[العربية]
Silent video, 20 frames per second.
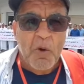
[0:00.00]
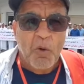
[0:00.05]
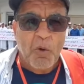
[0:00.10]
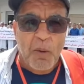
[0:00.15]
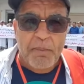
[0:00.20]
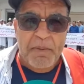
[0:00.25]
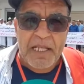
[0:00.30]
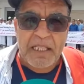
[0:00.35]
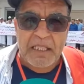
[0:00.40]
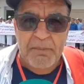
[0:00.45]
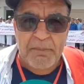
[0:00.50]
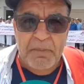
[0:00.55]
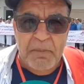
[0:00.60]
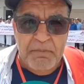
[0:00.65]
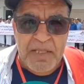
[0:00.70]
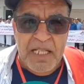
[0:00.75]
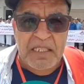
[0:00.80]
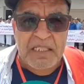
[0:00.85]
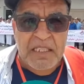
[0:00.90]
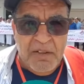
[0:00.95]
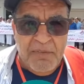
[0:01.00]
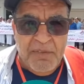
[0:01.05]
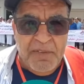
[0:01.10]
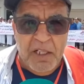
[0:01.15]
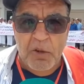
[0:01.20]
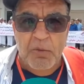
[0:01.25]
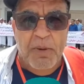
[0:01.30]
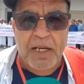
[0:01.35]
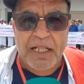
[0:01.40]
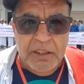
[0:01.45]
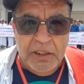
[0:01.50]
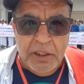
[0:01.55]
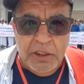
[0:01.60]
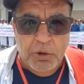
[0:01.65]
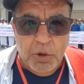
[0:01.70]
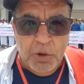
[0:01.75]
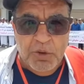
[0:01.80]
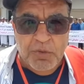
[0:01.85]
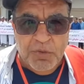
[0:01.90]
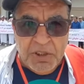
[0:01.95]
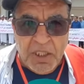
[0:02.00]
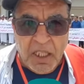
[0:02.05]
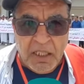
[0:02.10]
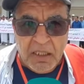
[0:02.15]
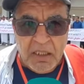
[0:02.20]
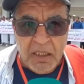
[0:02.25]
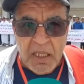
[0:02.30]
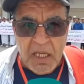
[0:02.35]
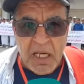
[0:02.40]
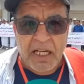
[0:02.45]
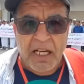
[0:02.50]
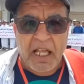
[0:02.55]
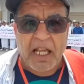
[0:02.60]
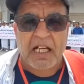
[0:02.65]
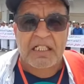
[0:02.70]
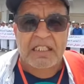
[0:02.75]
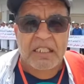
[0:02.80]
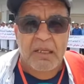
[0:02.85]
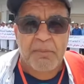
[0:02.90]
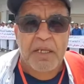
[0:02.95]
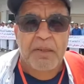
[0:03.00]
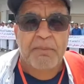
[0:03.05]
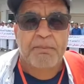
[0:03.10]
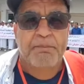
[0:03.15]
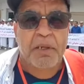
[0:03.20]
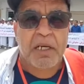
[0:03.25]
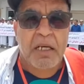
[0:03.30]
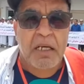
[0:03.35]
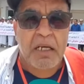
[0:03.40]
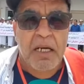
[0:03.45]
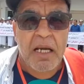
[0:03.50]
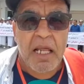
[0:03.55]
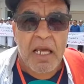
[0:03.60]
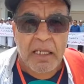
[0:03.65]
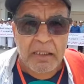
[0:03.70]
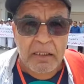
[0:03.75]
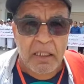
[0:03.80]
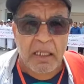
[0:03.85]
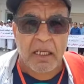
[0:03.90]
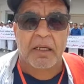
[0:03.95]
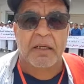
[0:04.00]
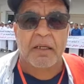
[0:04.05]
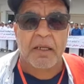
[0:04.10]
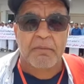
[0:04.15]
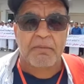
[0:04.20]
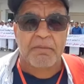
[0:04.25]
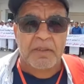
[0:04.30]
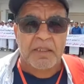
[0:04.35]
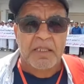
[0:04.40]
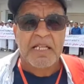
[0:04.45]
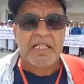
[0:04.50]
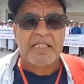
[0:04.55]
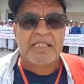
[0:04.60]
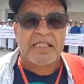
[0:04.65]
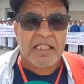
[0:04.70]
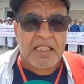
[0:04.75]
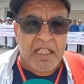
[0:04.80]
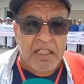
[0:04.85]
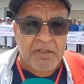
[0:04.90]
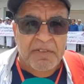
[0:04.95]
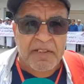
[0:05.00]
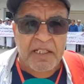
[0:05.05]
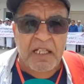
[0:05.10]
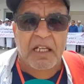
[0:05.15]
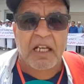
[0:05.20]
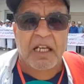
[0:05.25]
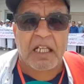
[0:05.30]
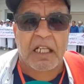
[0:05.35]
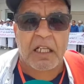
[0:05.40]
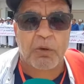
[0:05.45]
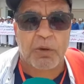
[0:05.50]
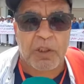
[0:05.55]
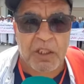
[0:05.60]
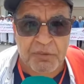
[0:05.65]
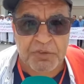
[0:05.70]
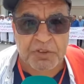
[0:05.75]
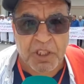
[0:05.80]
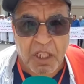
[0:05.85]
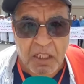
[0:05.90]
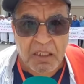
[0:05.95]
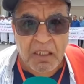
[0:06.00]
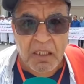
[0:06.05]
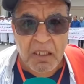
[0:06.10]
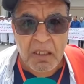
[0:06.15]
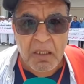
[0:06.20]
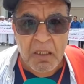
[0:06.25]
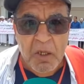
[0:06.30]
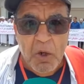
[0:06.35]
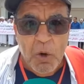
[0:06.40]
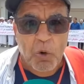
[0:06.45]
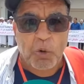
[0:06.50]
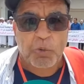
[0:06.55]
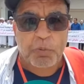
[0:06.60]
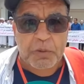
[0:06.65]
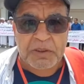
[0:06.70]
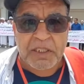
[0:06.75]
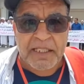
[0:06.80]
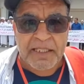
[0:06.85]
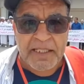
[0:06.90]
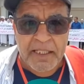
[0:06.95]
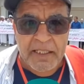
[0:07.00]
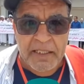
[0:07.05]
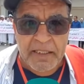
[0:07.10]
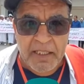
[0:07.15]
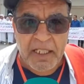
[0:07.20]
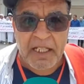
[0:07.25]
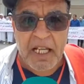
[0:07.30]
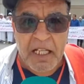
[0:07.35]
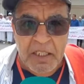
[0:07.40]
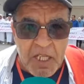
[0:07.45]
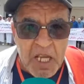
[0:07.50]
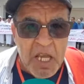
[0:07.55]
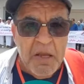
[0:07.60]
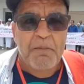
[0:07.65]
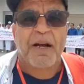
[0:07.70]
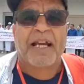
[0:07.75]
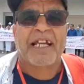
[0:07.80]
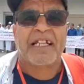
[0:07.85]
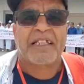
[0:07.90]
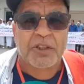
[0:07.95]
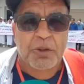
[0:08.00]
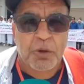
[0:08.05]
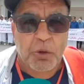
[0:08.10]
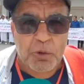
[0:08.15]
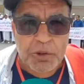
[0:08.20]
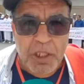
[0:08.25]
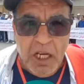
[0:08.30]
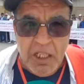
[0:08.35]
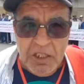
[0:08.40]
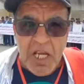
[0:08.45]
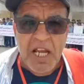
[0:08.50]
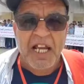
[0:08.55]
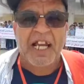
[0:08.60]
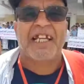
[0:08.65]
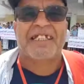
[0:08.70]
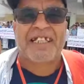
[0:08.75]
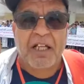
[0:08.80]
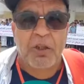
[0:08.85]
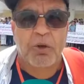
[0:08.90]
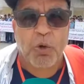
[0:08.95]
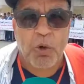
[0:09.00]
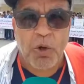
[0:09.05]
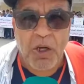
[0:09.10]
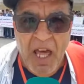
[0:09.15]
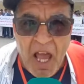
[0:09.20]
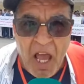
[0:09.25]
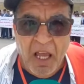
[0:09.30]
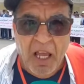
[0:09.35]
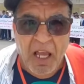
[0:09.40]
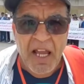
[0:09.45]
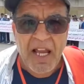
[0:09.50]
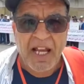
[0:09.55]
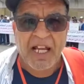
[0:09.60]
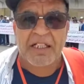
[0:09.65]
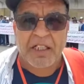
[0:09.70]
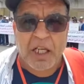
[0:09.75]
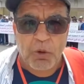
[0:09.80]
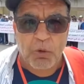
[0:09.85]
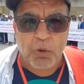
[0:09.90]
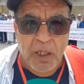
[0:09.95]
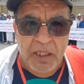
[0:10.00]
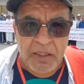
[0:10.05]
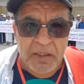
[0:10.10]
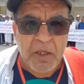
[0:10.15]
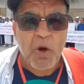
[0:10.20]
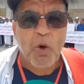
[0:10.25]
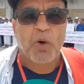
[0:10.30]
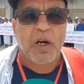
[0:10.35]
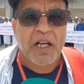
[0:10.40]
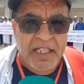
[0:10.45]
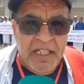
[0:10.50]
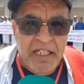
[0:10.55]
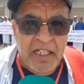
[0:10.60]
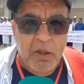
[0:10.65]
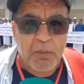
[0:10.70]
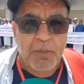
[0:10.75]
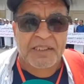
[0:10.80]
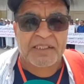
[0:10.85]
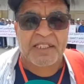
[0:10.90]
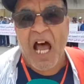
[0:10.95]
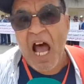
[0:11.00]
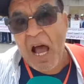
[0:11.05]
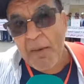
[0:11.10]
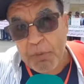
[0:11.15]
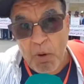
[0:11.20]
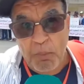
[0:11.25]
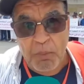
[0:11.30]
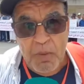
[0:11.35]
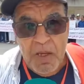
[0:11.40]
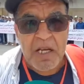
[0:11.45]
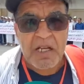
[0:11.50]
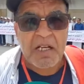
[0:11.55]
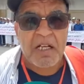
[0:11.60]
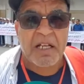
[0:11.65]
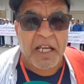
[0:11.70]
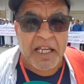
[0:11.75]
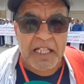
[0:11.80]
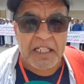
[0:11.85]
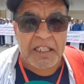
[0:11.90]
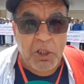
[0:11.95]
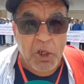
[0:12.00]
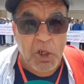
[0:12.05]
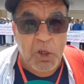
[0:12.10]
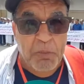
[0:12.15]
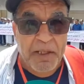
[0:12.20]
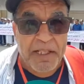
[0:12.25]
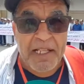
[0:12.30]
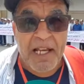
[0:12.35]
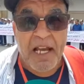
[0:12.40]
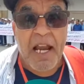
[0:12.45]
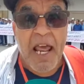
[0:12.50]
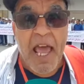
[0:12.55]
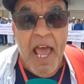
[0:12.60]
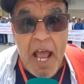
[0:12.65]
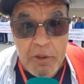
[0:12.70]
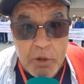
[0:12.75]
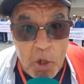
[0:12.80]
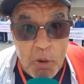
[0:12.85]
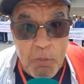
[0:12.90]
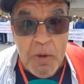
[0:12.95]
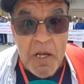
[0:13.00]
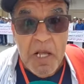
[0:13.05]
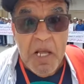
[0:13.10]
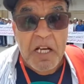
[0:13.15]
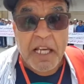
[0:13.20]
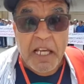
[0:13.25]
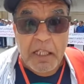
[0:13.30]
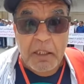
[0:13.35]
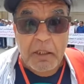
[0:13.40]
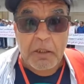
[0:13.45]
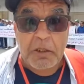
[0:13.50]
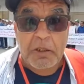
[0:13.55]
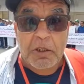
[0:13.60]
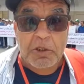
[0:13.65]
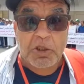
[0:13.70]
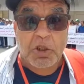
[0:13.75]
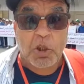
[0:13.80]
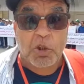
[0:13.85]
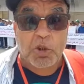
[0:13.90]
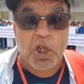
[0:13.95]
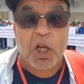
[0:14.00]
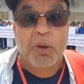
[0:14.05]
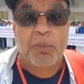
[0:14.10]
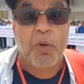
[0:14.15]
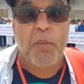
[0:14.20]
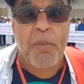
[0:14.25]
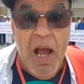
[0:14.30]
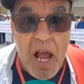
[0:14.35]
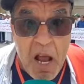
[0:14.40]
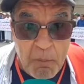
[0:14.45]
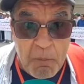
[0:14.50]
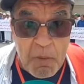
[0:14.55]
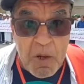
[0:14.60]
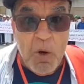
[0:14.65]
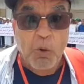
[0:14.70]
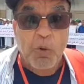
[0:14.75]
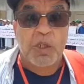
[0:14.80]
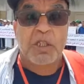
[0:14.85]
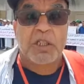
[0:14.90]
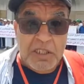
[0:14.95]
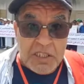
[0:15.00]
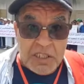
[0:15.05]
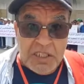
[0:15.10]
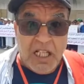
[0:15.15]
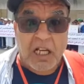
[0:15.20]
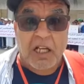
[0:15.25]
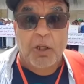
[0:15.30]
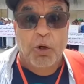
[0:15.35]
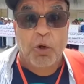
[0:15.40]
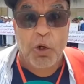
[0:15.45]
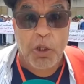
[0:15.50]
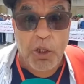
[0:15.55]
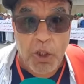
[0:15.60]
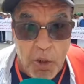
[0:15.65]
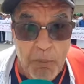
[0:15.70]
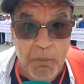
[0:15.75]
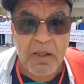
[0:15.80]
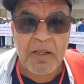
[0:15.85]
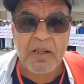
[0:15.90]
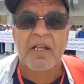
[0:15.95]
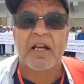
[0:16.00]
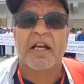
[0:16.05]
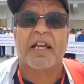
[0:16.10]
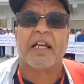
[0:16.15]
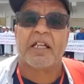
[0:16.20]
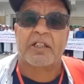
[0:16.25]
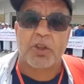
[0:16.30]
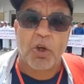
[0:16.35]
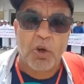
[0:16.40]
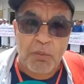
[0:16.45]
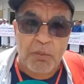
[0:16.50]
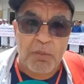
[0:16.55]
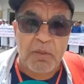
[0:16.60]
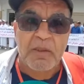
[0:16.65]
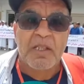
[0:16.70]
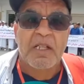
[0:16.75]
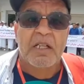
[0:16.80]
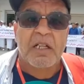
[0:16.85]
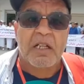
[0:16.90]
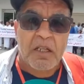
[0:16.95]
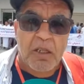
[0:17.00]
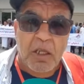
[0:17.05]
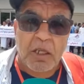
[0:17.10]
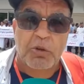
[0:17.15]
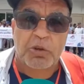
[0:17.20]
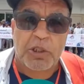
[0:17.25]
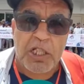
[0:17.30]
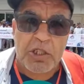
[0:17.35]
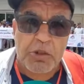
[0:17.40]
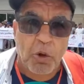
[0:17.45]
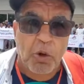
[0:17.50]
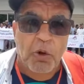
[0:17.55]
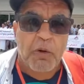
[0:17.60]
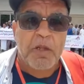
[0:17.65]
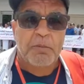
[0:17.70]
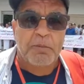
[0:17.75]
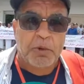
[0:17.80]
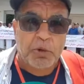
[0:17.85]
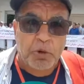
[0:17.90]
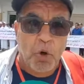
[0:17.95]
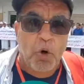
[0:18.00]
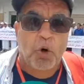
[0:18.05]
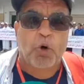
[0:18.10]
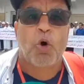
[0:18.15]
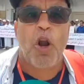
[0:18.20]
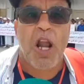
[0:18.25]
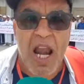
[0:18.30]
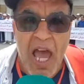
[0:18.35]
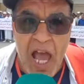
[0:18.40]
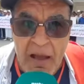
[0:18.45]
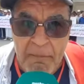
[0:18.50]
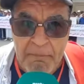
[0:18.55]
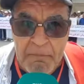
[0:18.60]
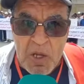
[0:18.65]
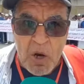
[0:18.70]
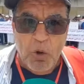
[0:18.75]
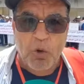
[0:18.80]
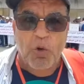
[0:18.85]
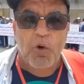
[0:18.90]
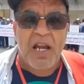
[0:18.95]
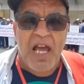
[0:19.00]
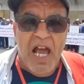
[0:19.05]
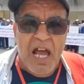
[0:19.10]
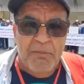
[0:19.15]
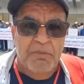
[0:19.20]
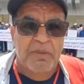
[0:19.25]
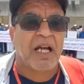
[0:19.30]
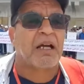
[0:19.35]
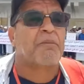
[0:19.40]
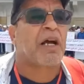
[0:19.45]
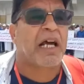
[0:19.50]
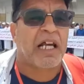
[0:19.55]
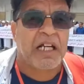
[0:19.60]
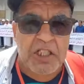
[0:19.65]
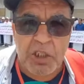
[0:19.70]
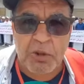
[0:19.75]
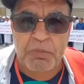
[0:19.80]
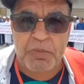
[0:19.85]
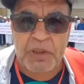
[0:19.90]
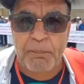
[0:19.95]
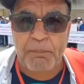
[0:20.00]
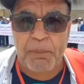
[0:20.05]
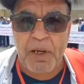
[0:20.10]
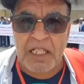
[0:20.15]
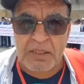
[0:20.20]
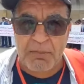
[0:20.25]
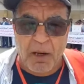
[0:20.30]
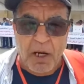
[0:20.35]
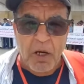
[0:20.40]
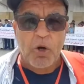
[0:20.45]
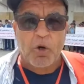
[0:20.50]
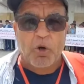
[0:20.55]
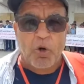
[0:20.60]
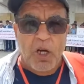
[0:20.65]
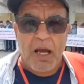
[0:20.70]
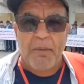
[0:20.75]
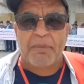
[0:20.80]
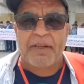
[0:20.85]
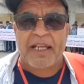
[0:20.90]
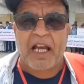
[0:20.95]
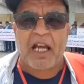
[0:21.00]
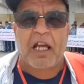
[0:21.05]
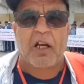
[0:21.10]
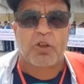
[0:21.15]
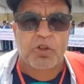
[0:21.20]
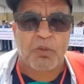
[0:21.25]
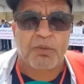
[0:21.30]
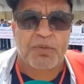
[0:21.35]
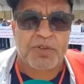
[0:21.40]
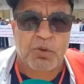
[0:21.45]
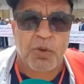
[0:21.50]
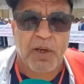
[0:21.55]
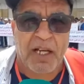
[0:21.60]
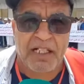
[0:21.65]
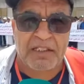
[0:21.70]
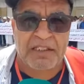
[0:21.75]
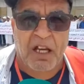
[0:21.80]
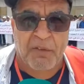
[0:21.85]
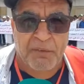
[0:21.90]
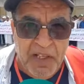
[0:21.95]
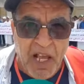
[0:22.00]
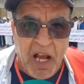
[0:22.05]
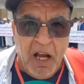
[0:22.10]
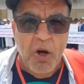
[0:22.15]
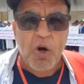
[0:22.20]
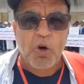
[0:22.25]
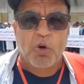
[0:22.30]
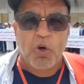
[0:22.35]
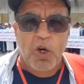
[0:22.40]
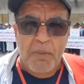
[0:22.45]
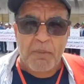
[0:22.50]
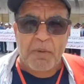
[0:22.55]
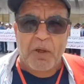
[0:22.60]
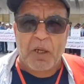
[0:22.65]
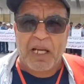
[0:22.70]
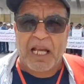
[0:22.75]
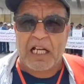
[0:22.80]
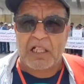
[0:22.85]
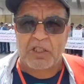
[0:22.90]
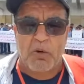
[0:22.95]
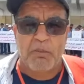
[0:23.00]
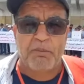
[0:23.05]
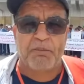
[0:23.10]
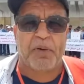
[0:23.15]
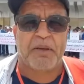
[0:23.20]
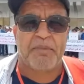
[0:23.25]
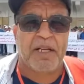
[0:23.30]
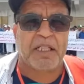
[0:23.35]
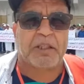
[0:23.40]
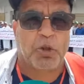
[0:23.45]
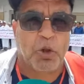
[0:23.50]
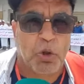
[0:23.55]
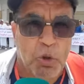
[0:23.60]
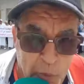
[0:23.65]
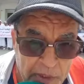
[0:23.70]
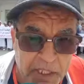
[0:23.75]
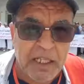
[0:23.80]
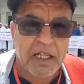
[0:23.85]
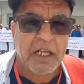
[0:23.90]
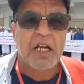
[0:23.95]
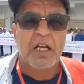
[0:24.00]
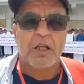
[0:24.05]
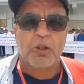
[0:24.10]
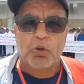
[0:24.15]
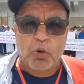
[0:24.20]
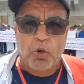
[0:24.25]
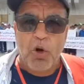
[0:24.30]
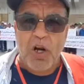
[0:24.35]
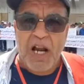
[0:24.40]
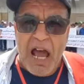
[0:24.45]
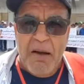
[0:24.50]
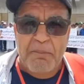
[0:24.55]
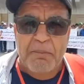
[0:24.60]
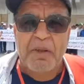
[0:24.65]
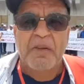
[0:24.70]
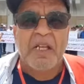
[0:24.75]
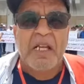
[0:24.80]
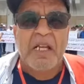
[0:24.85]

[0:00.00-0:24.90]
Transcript: وبنادم 100000 ريال وما كتقدوش في شهر انا قسما بالله الا انا 60000 ريال اللي خلاو لي في شهر ومضيعيني علاش ما كنتنوطاش حيت كنقول الحق حيت كنقول ولكن هما صحابهم اللي كيدير لهم عيالاتهم كيشربوا معاهم ويتسخروا عليهم كيعطيهم نوطاسيون بدوه كل عام كل عام مخرجينهم ديبلاسمون كل عام كيخلصهم بسوايع اضافيه كل عام كيخلصهم بريمات دينوي كل عام